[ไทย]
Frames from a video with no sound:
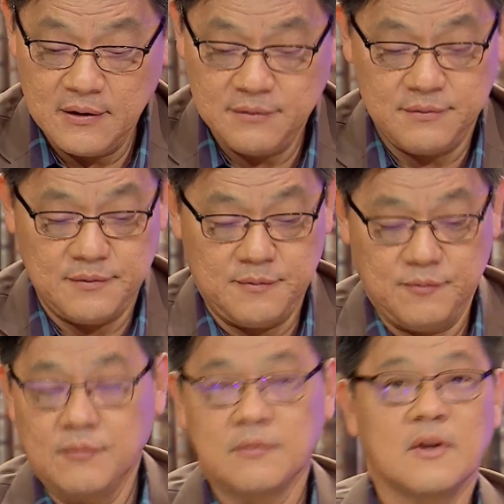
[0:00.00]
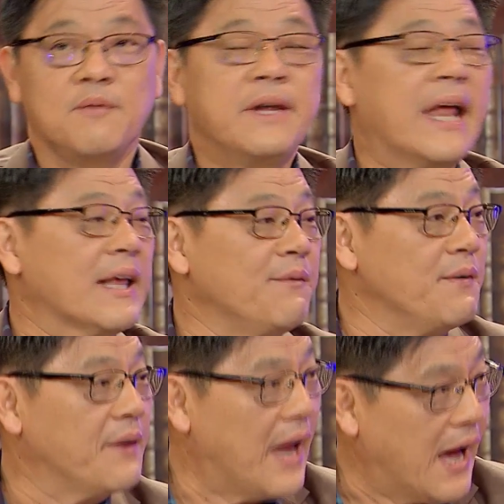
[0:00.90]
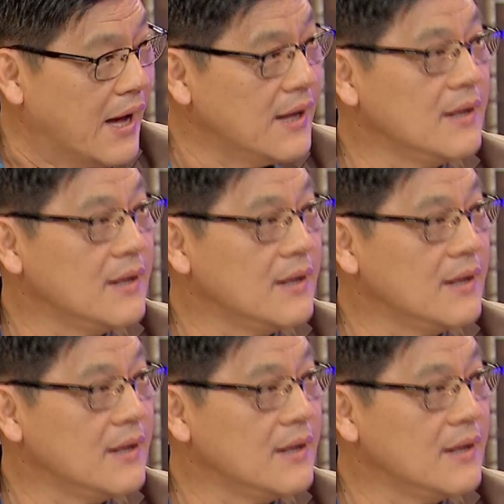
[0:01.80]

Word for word: สรุปว่าก็ไม่น่าจะมีปัญหา